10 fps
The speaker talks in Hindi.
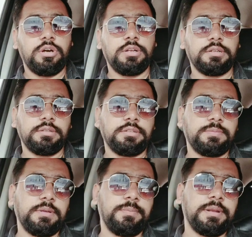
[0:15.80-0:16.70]
और
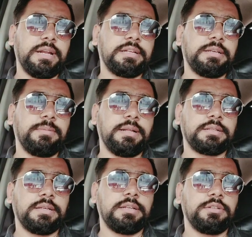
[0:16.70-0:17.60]
इसमें ब्रांड की
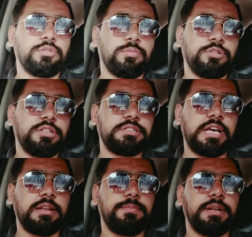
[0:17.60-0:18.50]
बात करें तो मुझे
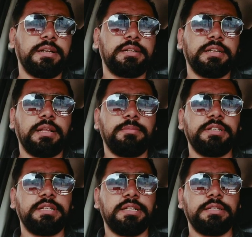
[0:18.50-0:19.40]
चार ब्रांड के नाम
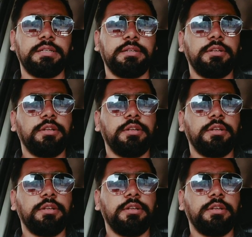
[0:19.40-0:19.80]
ही याद हैं